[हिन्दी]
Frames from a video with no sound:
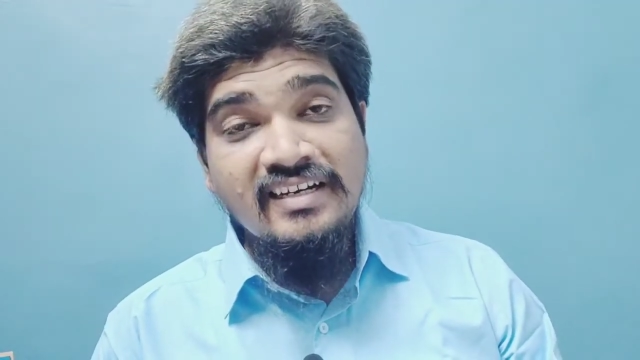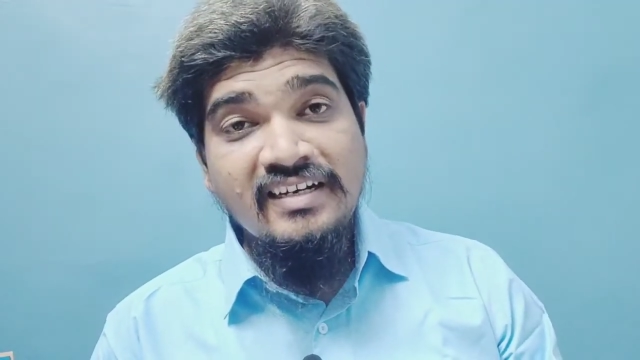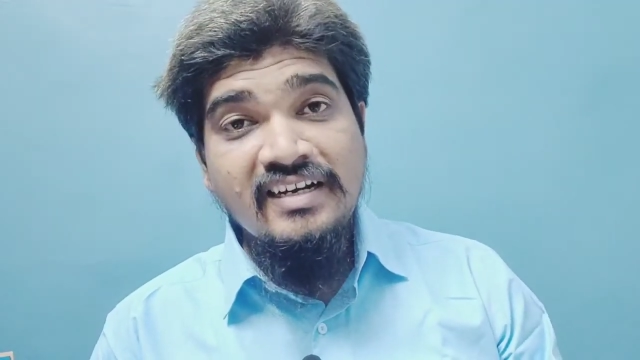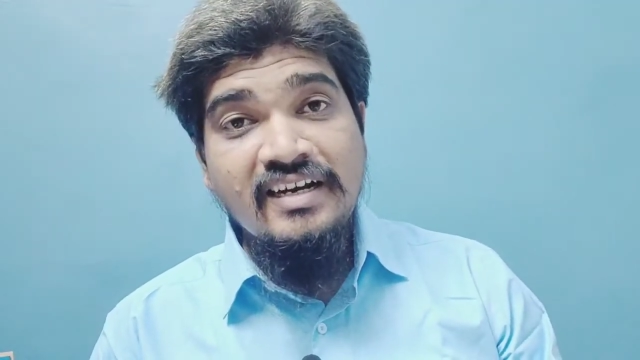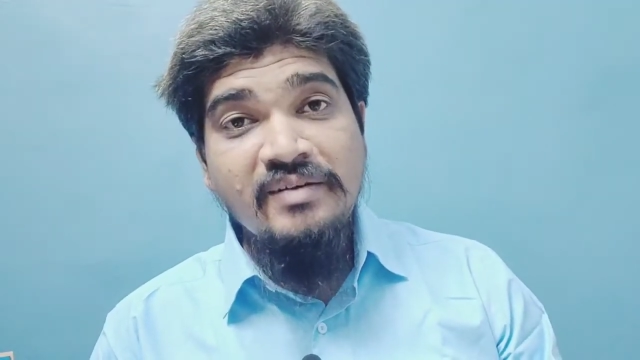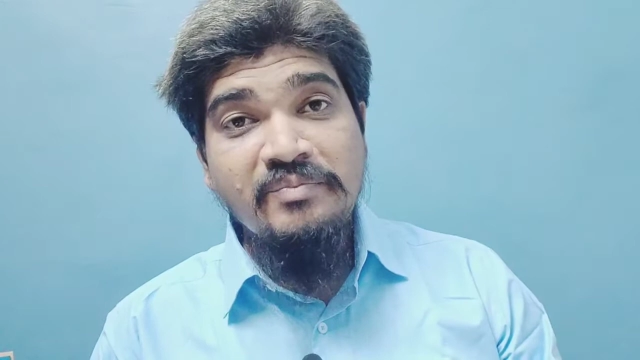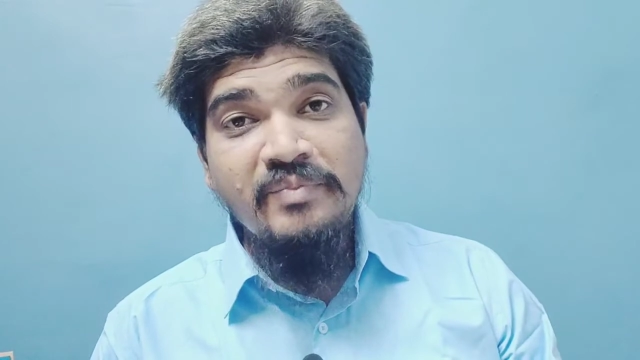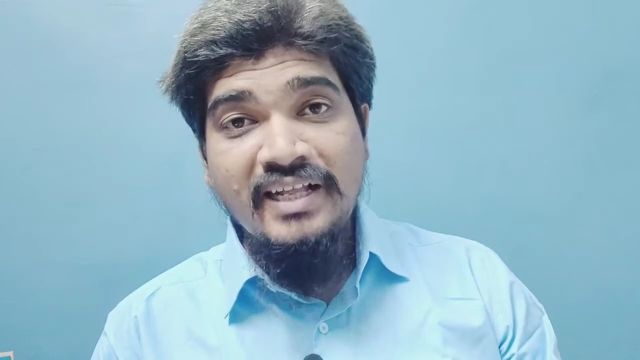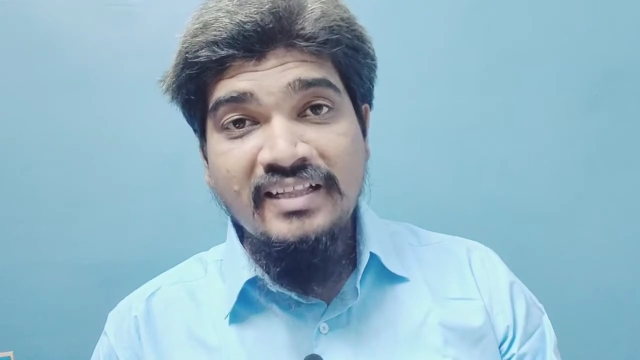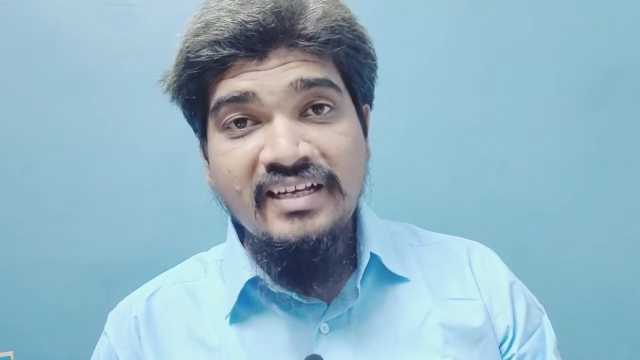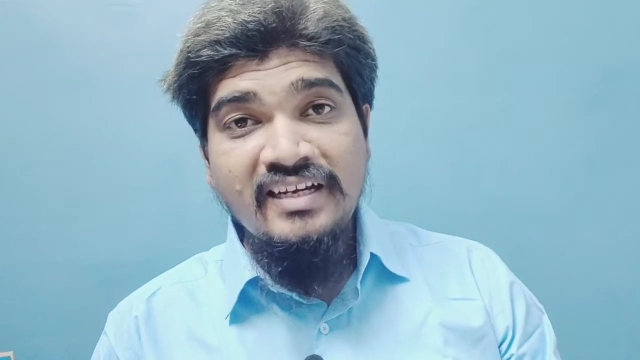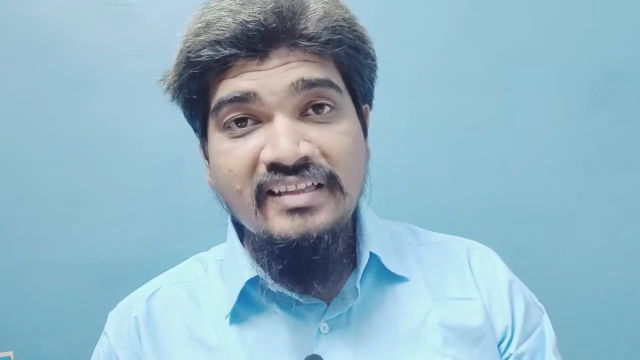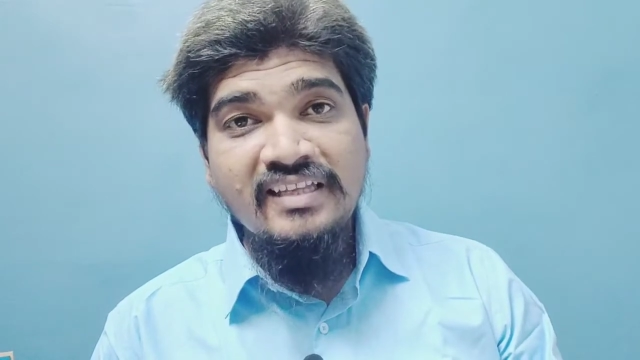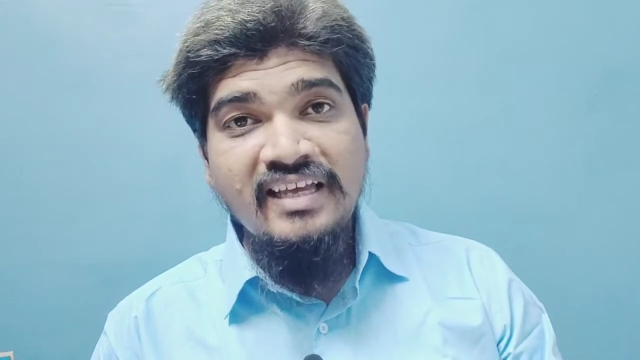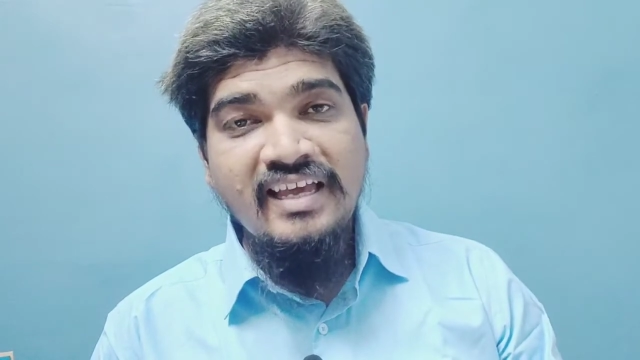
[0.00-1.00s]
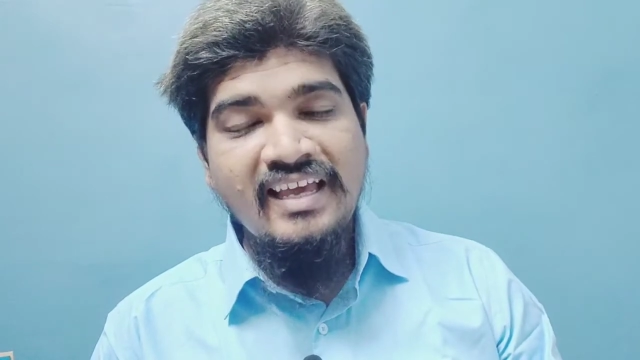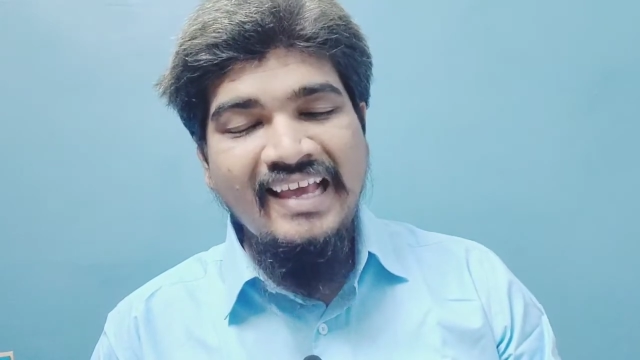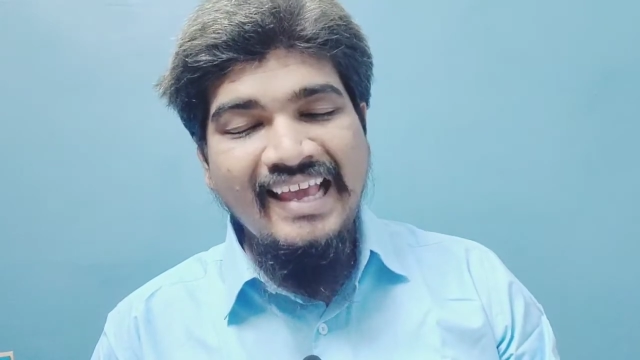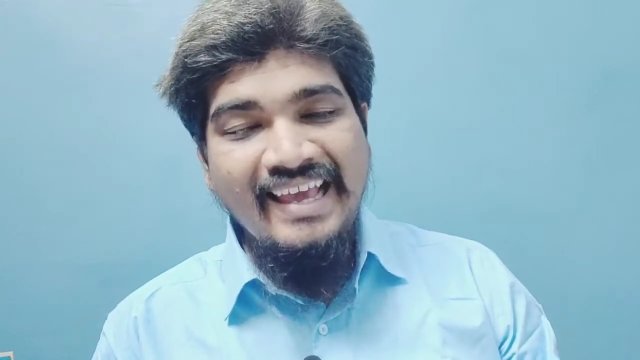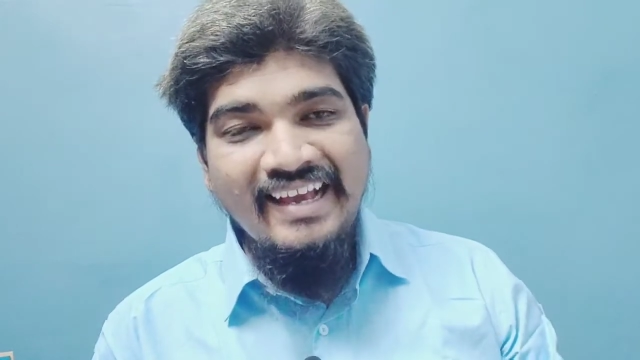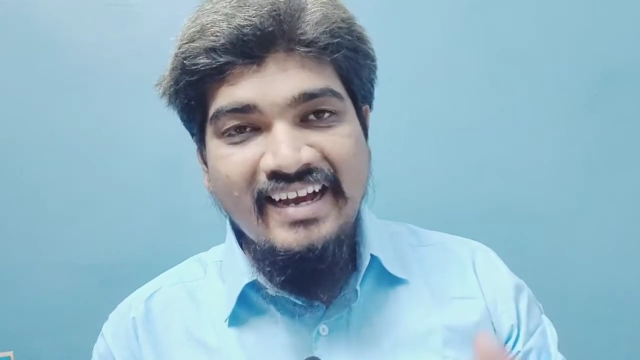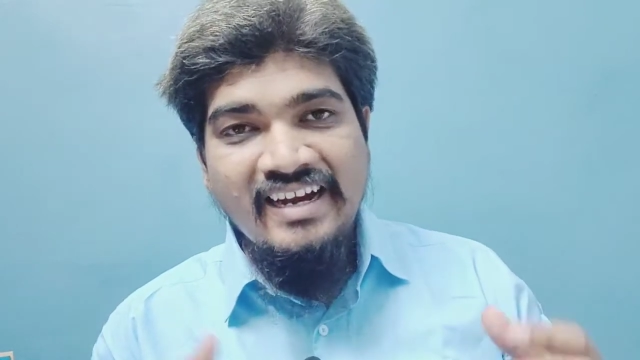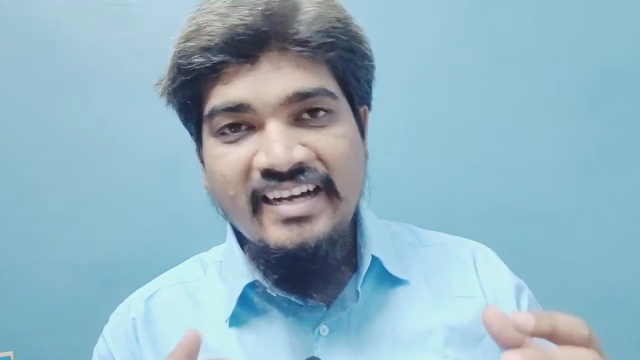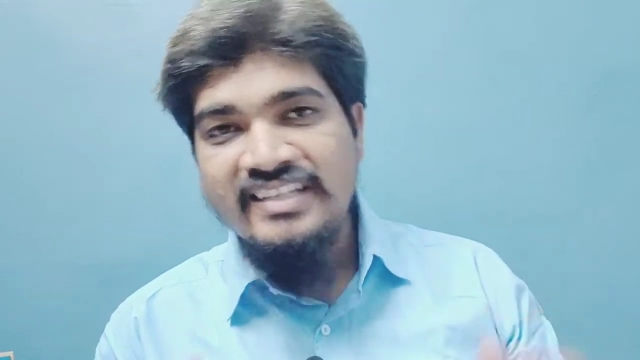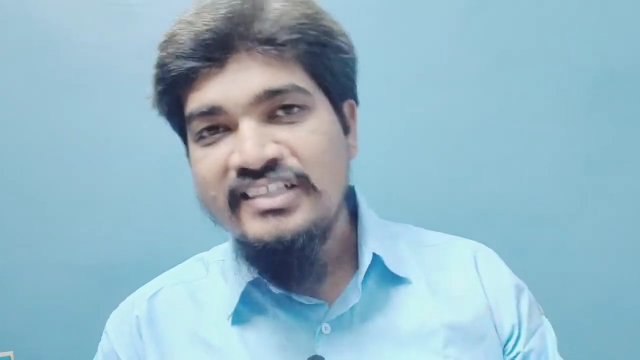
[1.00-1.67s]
अगर हम बात करते हैं एक